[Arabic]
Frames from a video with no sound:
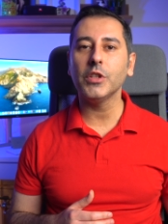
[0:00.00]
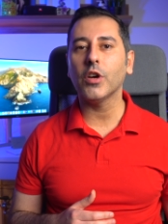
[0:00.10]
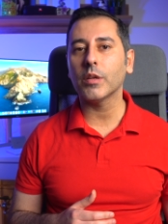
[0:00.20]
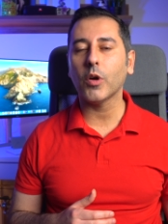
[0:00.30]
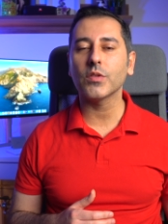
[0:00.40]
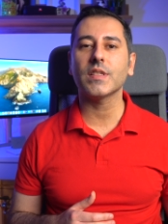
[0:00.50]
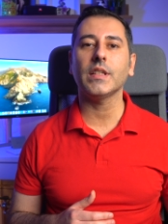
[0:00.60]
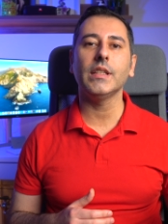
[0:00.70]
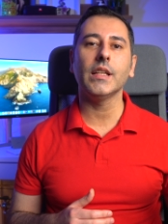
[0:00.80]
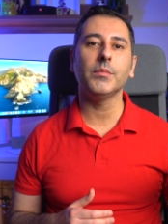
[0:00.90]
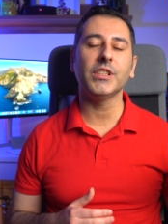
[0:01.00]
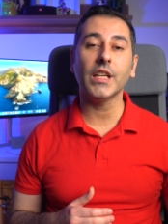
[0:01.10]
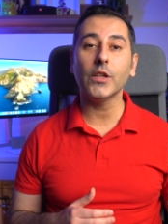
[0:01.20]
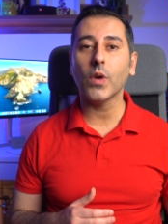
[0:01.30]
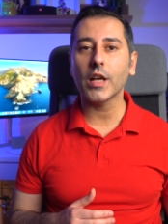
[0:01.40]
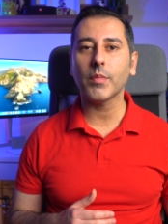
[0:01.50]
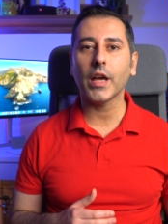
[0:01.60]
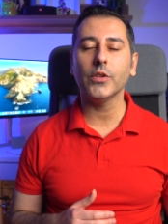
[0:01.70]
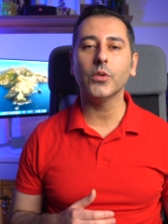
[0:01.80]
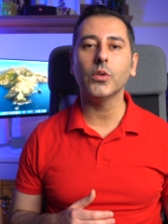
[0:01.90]
194 ل
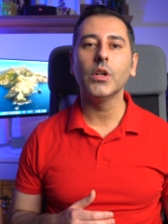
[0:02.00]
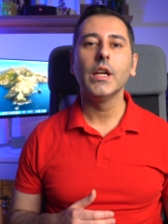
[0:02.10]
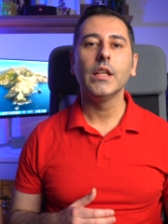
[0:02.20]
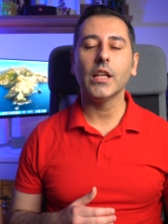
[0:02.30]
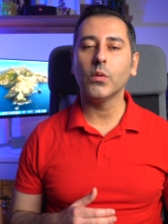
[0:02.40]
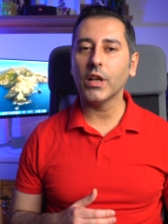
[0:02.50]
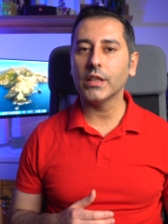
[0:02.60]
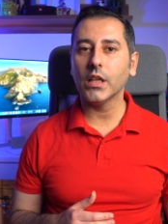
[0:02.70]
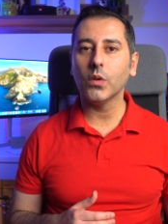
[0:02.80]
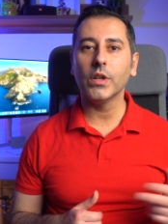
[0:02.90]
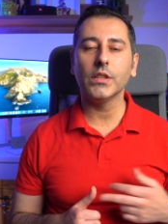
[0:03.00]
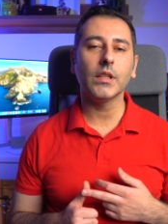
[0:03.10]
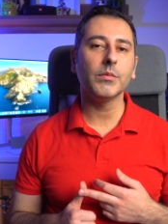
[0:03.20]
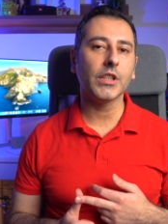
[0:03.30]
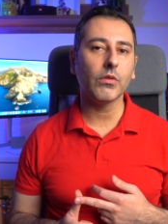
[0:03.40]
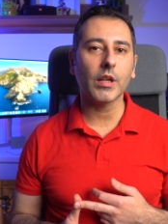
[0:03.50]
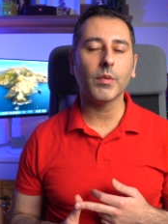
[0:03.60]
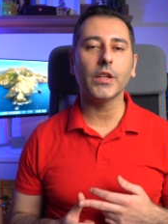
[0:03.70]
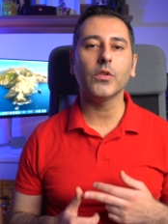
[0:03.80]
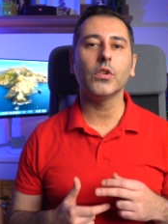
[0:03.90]
204 يورو للولد الاول قلنا
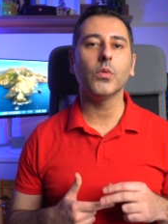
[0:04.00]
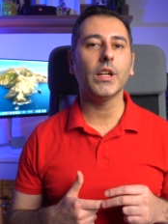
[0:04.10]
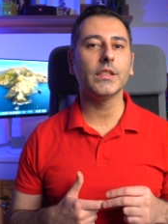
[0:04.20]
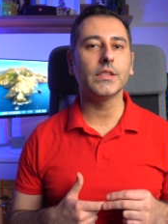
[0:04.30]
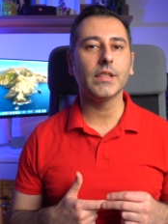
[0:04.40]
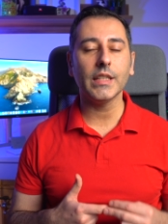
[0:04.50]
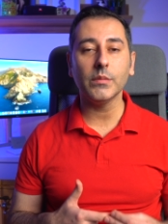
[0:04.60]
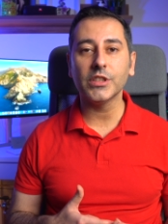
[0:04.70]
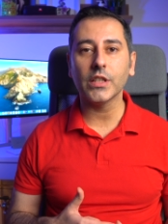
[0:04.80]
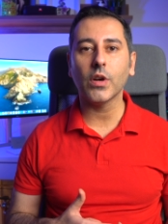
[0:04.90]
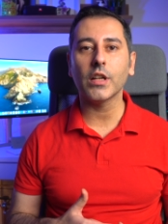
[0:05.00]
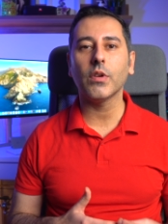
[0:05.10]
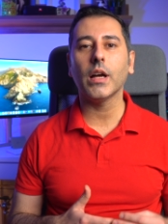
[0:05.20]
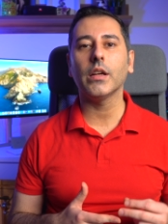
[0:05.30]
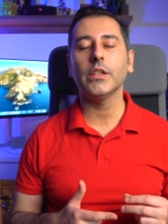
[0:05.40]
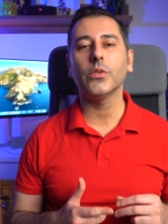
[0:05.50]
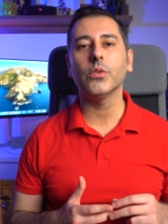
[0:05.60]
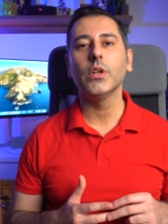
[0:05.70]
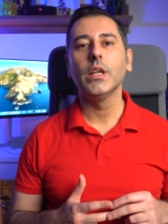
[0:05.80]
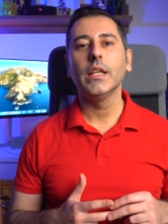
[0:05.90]
204 يورو الولد الثاني 204
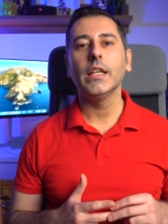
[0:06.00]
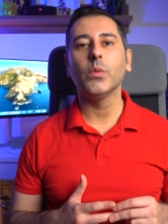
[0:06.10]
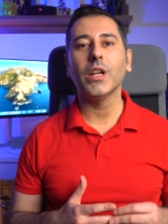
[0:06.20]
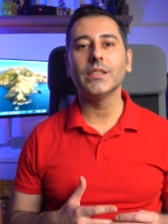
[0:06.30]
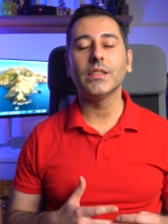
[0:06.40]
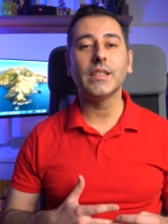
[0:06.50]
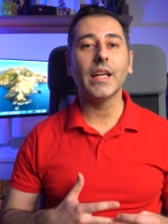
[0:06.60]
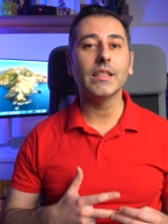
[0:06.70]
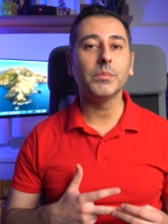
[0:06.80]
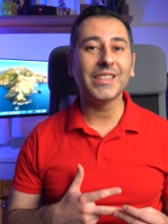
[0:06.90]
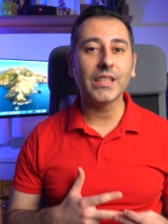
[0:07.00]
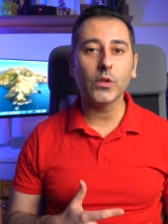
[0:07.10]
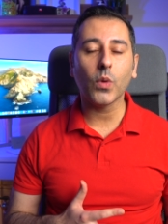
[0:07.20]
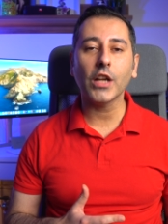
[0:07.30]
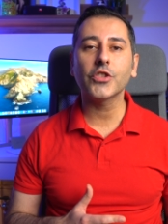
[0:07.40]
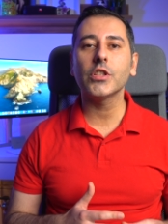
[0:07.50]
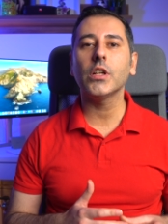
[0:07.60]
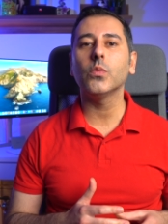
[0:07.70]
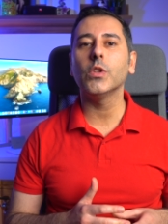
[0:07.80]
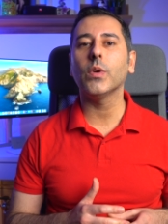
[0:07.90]
يورو الولد الثالث
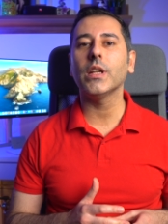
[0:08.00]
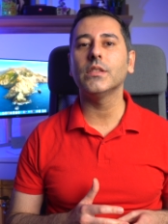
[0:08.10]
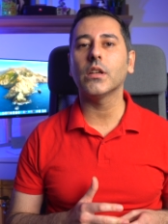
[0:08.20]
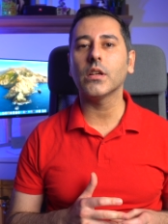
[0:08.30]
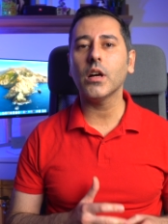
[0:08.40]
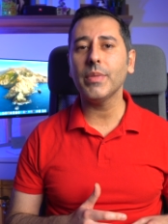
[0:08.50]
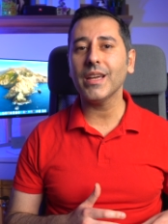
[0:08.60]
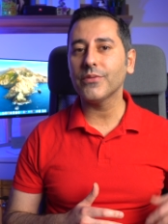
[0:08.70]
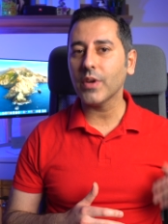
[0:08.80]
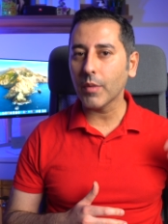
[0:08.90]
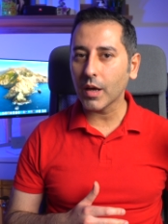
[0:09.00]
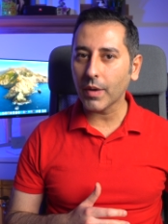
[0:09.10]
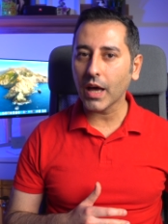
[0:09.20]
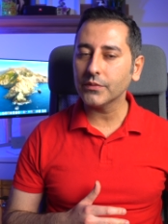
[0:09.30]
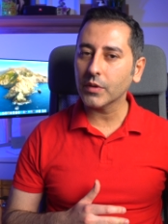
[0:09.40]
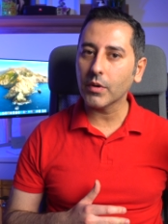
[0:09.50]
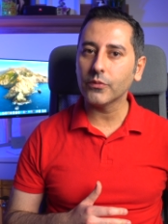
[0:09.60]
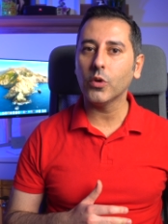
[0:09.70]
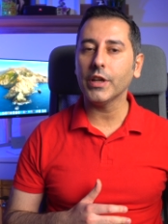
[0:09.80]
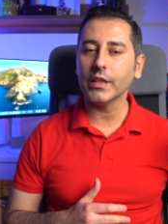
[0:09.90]
210 والولد الرابع فما بعد فما
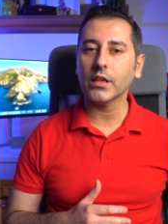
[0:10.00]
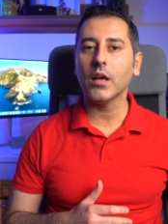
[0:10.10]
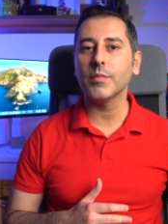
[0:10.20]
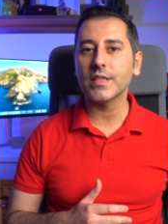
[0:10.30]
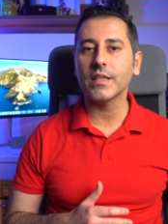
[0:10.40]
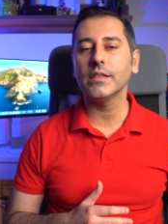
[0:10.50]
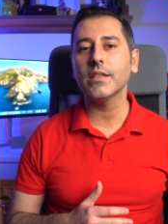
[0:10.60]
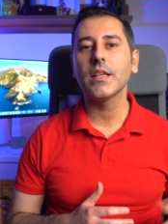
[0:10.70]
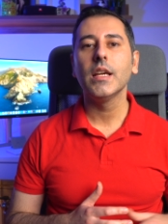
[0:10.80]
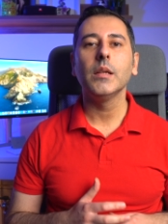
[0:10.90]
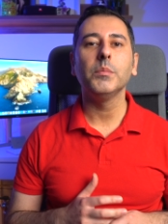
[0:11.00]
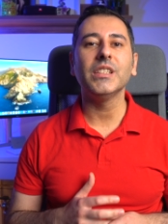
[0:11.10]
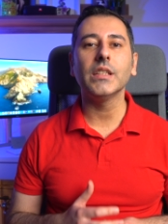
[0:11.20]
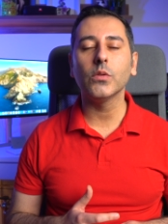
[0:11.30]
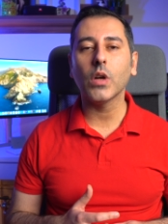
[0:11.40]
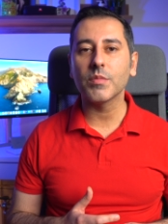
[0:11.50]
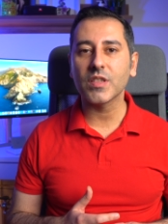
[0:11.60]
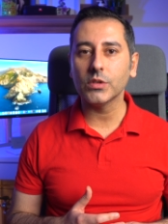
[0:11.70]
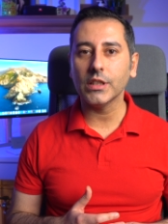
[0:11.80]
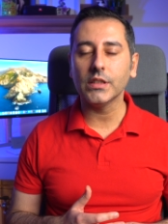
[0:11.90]
فوق يعني خامس سادس
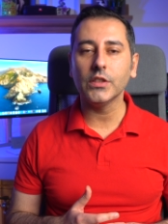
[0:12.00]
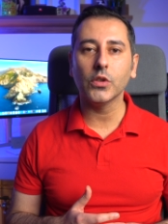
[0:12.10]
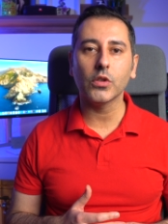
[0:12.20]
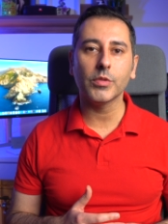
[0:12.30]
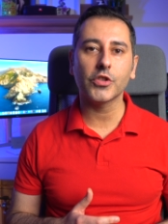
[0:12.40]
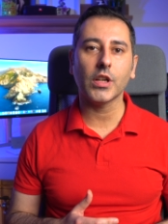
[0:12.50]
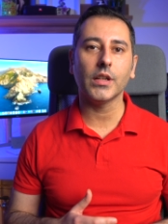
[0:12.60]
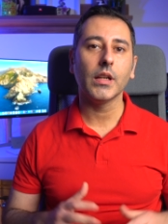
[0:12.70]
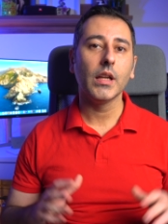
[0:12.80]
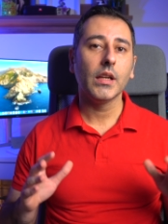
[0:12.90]
235 يورو بالشهر